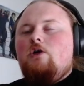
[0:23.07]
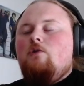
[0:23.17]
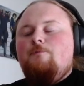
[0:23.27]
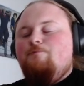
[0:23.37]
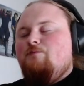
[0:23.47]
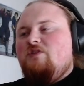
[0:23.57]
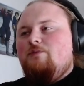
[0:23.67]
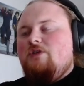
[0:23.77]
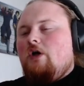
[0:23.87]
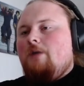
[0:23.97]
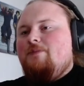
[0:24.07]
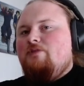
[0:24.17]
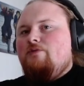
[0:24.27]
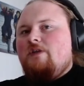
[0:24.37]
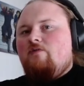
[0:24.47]
Alors, petit bilan
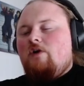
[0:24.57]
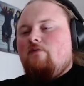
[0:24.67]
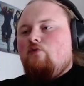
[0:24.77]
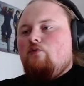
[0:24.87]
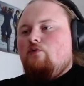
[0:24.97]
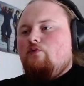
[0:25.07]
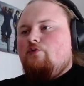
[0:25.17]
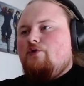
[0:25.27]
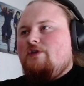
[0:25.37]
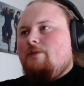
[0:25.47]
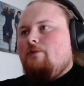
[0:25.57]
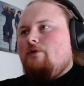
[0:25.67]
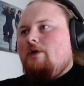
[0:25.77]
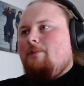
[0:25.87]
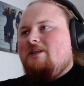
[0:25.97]
rapide du serveur avant qu'on entame
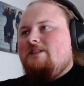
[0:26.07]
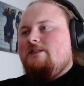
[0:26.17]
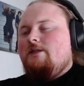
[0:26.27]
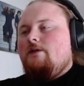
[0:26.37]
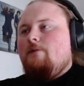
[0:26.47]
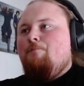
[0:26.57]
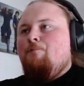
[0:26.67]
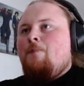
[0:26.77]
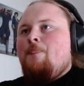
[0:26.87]
la partie Xelor.